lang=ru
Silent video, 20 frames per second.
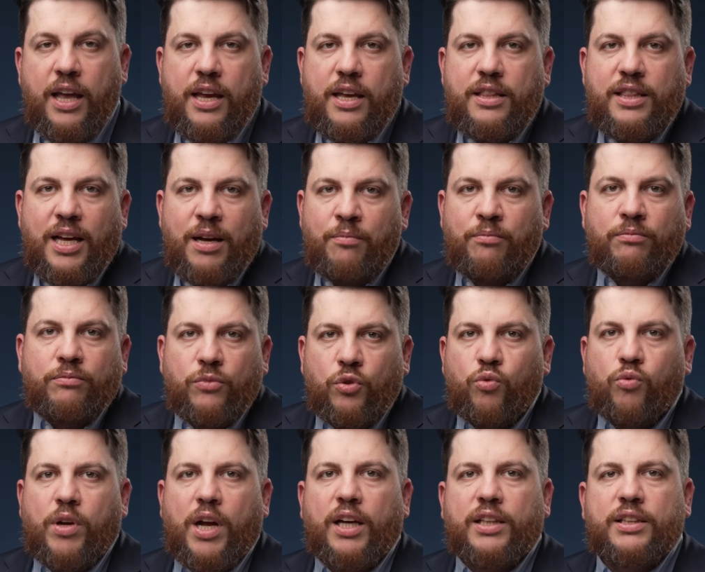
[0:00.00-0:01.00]
и там
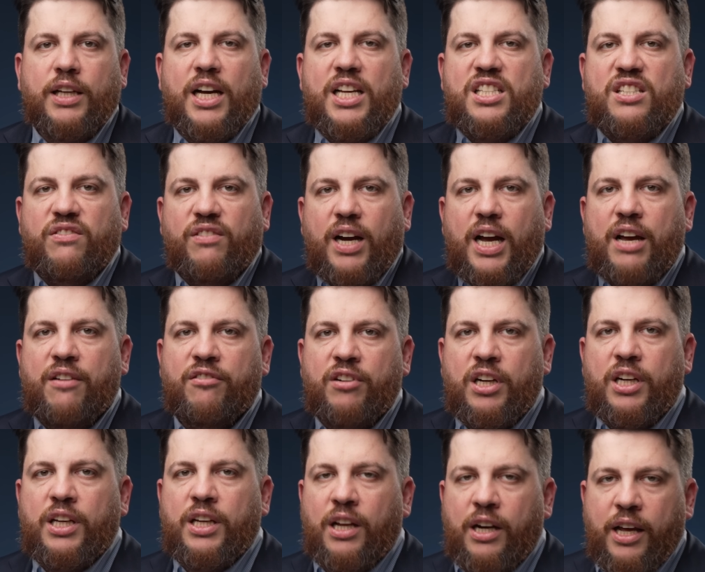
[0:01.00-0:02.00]
ну, как-то
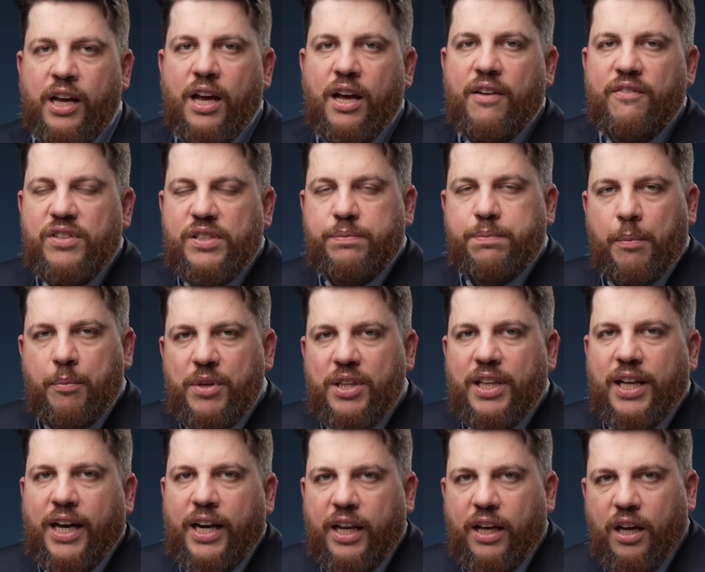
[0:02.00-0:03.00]
осваивали или
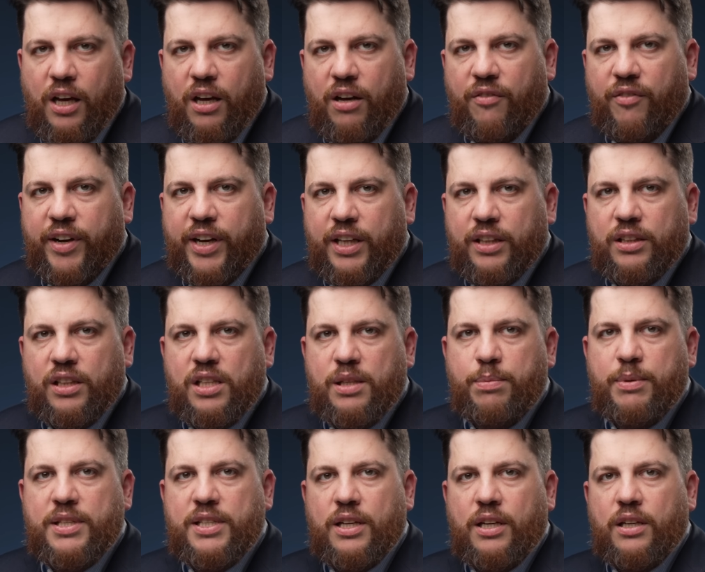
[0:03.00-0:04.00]
вспоминали военные
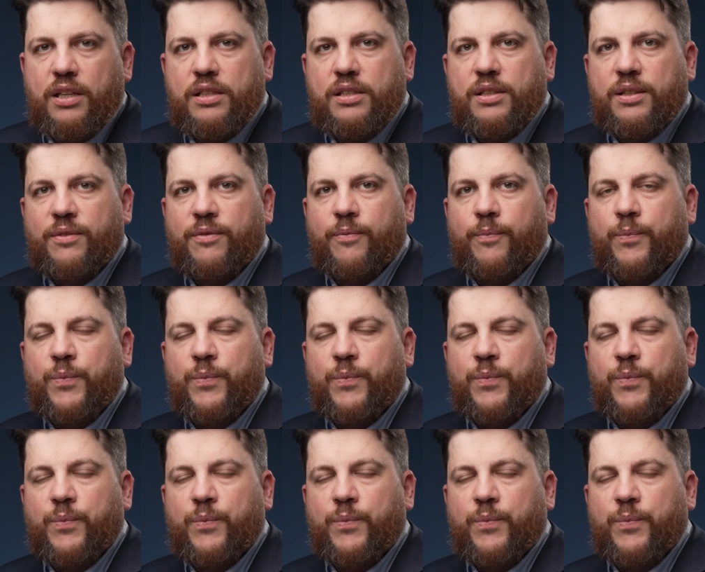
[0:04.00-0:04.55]
специальности.